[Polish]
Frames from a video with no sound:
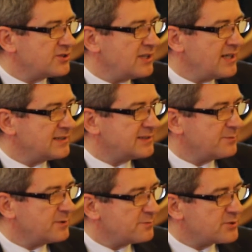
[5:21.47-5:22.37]
Czyli ja
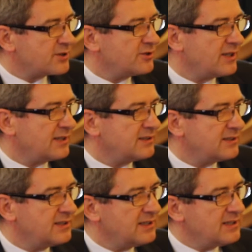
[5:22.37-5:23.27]
jestem
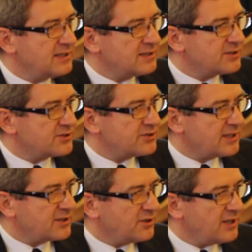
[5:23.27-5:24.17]
przekonany,
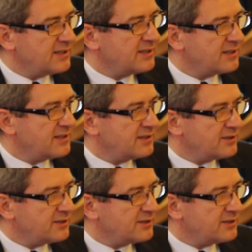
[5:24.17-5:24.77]
że kolejny